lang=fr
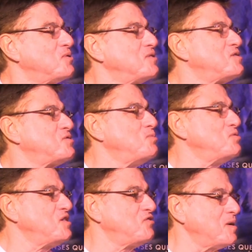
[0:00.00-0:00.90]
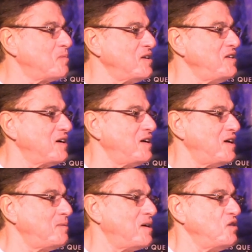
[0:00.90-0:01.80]
On est une musique vraiment
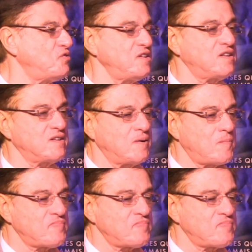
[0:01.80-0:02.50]
irréelle, magnifique,